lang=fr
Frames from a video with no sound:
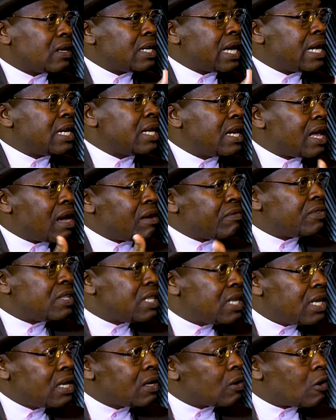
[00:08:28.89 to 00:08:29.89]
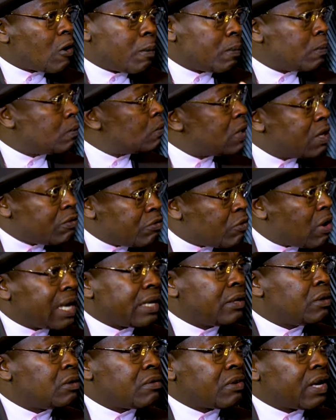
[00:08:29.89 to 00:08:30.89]
d'aller la vider comme les
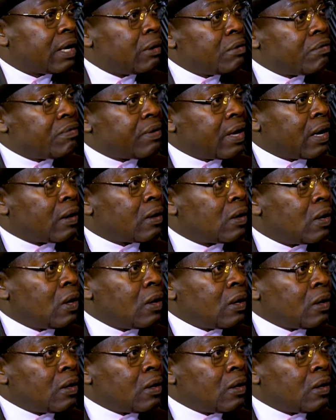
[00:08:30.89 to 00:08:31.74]
voiries devraient le faire